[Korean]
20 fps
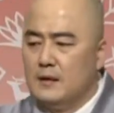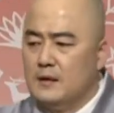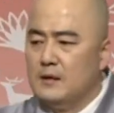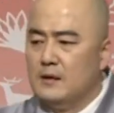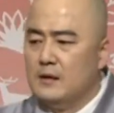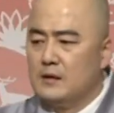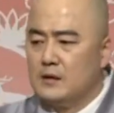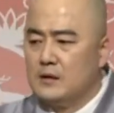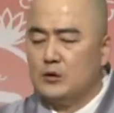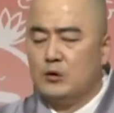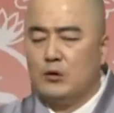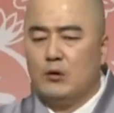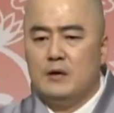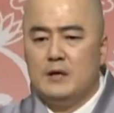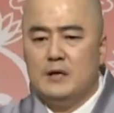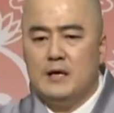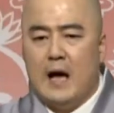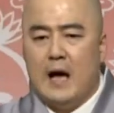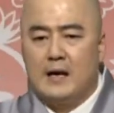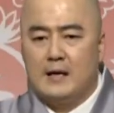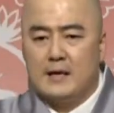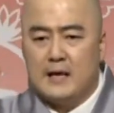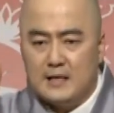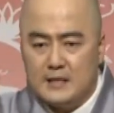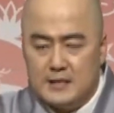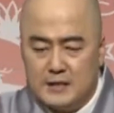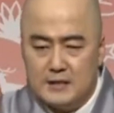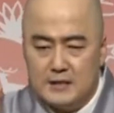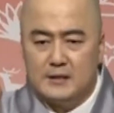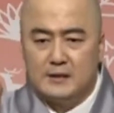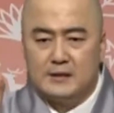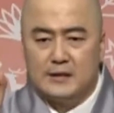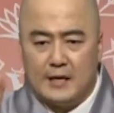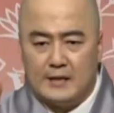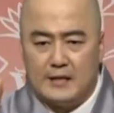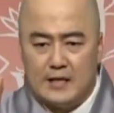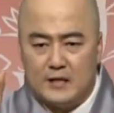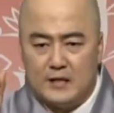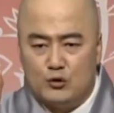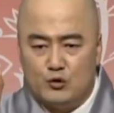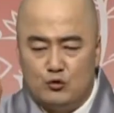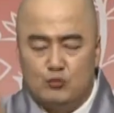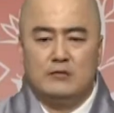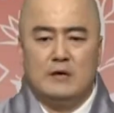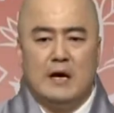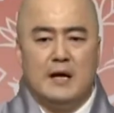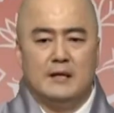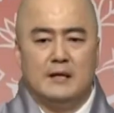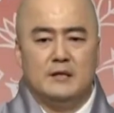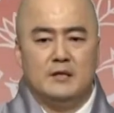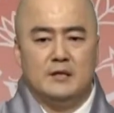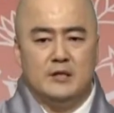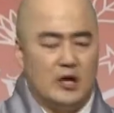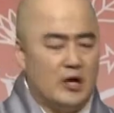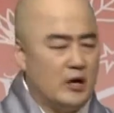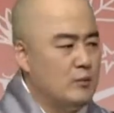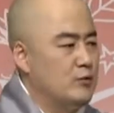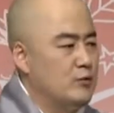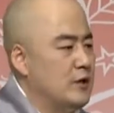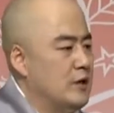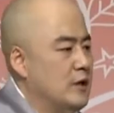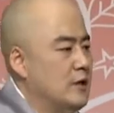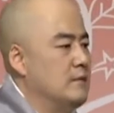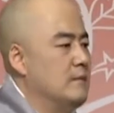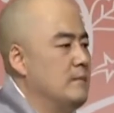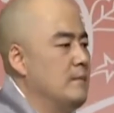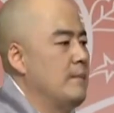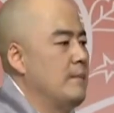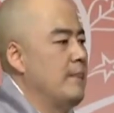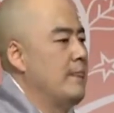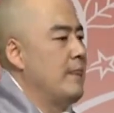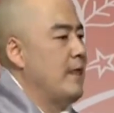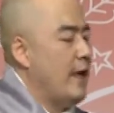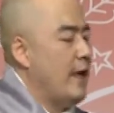어, 끝으로 이 한 가지를 깨닫는 순간 여러분들은